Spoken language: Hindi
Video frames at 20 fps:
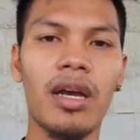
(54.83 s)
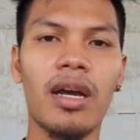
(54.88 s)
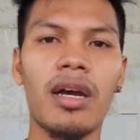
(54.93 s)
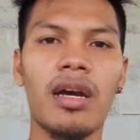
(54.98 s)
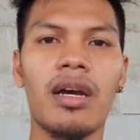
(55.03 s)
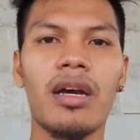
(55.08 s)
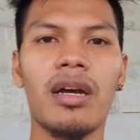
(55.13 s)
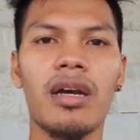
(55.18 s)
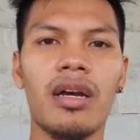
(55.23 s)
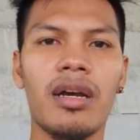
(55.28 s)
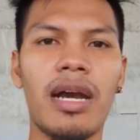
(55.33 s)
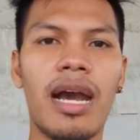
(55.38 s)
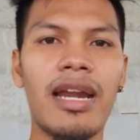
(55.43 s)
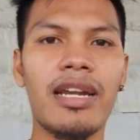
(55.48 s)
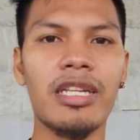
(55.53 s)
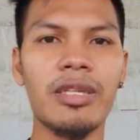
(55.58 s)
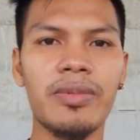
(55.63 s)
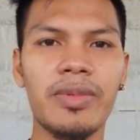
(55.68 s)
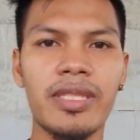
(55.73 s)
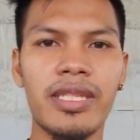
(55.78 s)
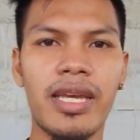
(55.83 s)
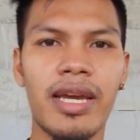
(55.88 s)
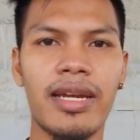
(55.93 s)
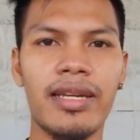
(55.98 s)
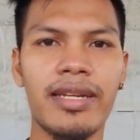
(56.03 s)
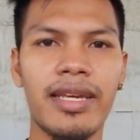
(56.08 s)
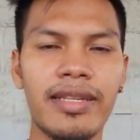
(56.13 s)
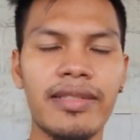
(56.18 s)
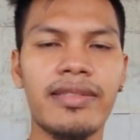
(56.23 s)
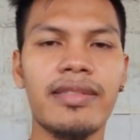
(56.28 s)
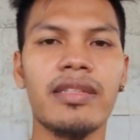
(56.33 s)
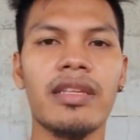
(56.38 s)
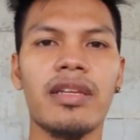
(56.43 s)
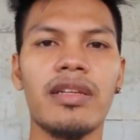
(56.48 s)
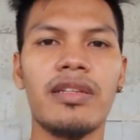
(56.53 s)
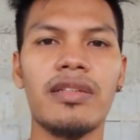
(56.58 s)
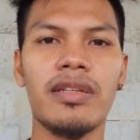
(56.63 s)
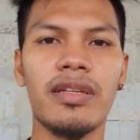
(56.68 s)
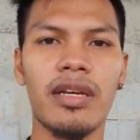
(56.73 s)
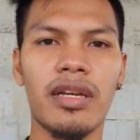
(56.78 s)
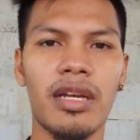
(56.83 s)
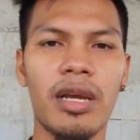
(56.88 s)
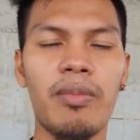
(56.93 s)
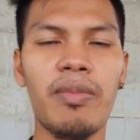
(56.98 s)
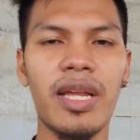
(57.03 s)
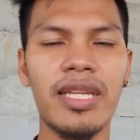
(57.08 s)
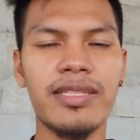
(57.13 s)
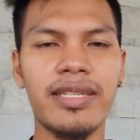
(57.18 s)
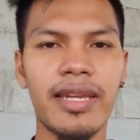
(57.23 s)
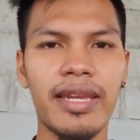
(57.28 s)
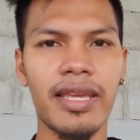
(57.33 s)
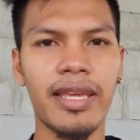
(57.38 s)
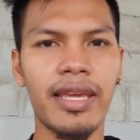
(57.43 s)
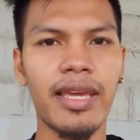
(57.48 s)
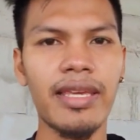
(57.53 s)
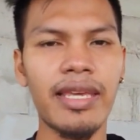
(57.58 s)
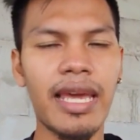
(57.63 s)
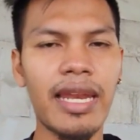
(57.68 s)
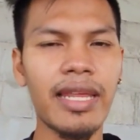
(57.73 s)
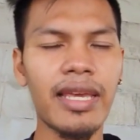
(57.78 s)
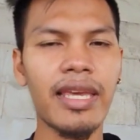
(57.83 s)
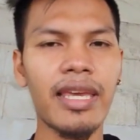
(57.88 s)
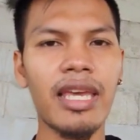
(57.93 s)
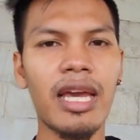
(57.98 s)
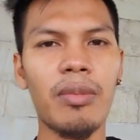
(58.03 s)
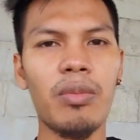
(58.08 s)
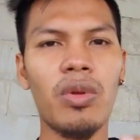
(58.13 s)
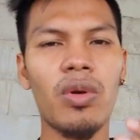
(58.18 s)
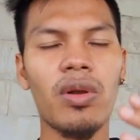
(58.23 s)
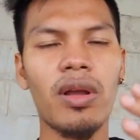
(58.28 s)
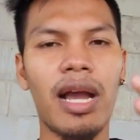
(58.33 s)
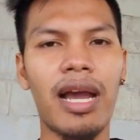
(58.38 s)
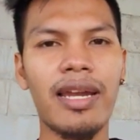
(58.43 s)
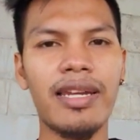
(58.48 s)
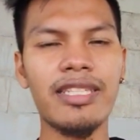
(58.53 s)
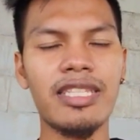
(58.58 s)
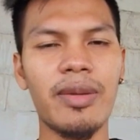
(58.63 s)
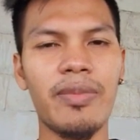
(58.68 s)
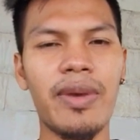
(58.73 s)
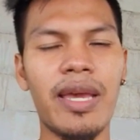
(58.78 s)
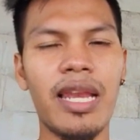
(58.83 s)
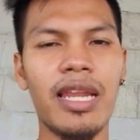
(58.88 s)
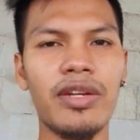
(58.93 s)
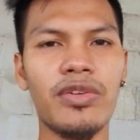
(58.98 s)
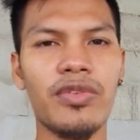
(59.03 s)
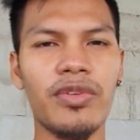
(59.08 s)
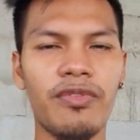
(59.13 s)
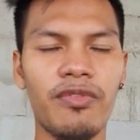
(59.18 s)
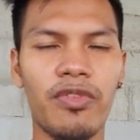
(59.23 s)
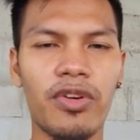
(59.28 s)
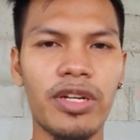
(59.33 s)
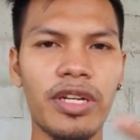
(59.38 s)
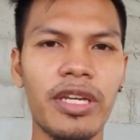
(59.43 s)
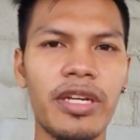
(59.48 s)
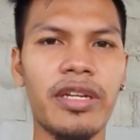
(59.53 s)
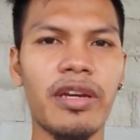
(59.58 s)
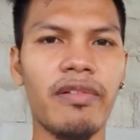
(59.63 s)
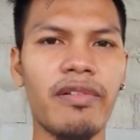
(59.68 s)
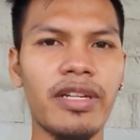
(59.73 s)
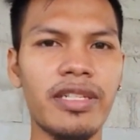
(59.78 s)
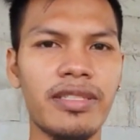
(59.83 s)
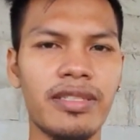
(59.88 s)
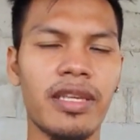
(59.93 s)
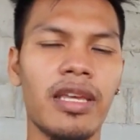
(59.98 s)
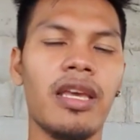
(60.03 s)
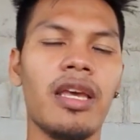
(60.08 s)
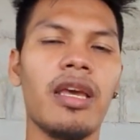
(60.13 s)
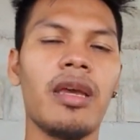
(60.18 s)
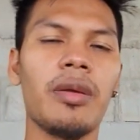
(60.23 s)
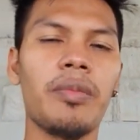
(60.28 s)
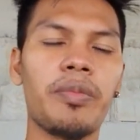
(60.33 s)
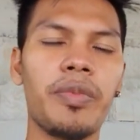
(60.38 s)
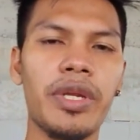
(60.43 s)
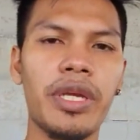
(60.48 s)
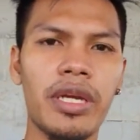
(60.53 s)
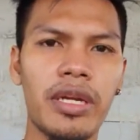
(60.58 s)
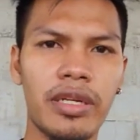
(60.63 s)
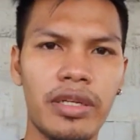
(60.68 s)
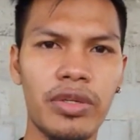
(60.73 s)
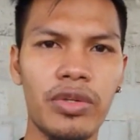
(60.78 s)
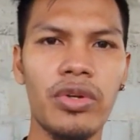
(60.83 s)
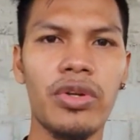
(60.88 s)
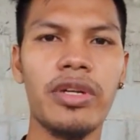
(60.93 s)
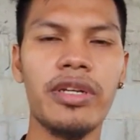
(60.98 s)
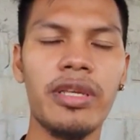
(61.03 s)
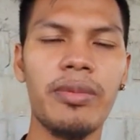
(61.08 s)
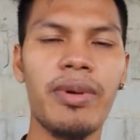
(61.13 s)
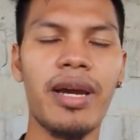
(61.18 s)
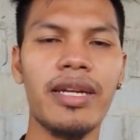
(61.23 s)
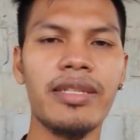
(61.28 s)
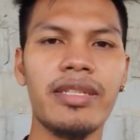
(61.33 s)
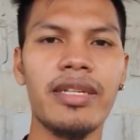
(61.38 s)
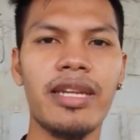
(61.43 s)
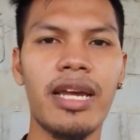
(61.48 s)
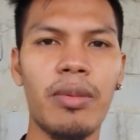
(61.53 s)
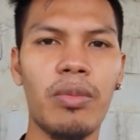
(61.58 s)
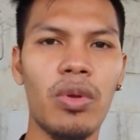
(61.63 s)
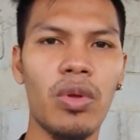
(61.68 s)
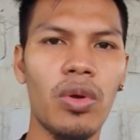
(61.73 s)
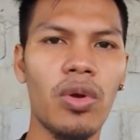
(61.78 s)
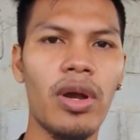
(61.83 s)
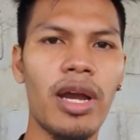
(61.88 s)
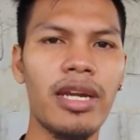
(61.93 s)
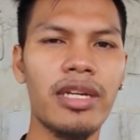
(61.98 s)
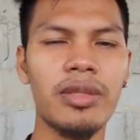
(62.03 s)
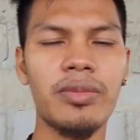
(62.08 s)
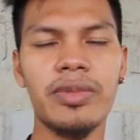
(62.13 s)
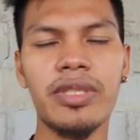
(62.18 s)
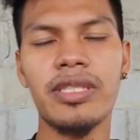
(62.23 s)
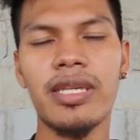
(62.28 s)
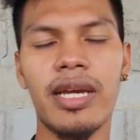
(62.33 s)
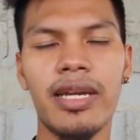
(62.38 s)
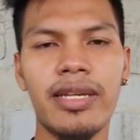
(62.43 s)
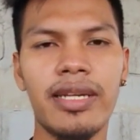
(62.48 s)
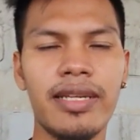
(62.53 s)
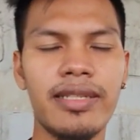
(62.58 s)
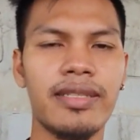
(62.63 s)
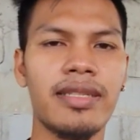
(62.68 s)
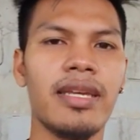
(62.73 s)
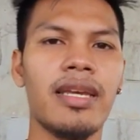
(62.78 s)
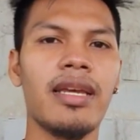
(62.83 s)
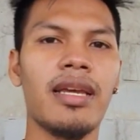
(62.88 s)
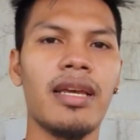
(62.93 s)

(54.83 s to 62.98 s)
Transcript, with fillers: आर टी पी टेस्ट कंपलसरी है यानी कि आप लोग आने से पहले 48 एट आवर्स प्रियर टू योर डिपार्चर आप लोग को आर टी पी सी आर टेस्ट